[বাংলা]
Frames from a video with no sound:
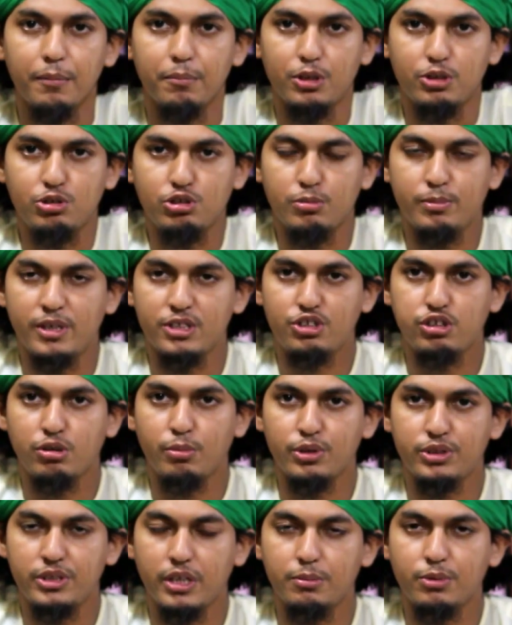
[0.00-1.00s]
বর্তমান
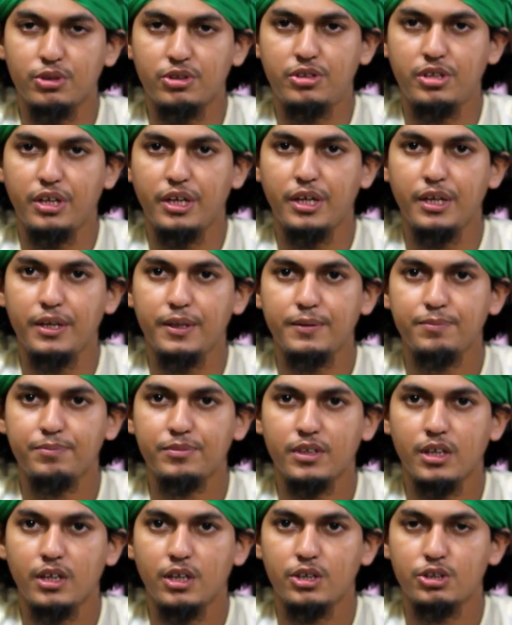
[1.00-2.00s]
সমাজের মধ্যে
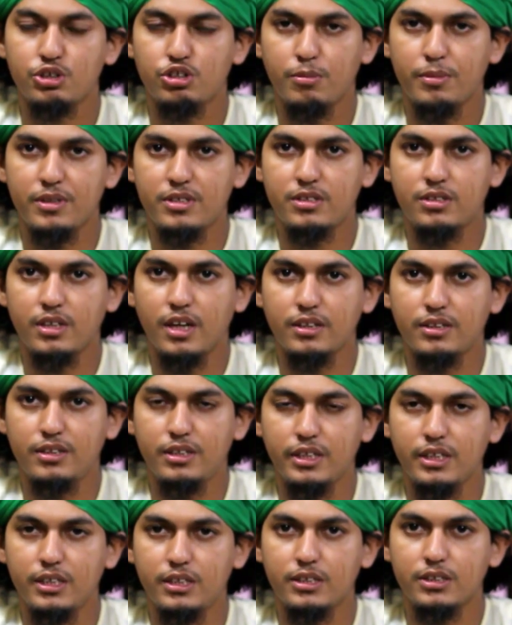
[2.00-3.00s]

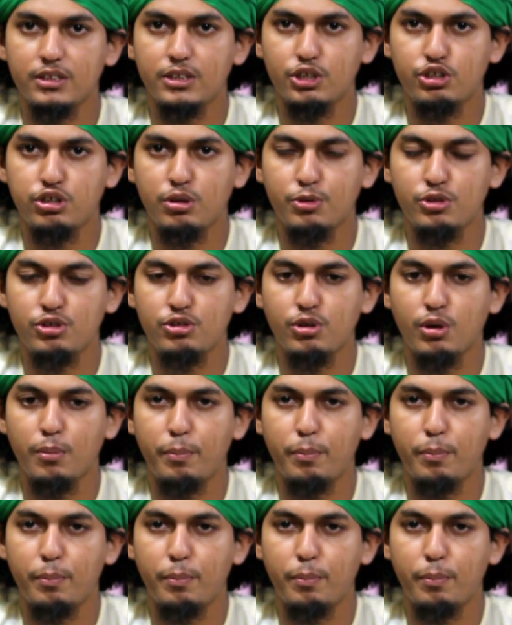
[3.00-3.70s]
সমাজতান্ত্রিক যে সমস্ত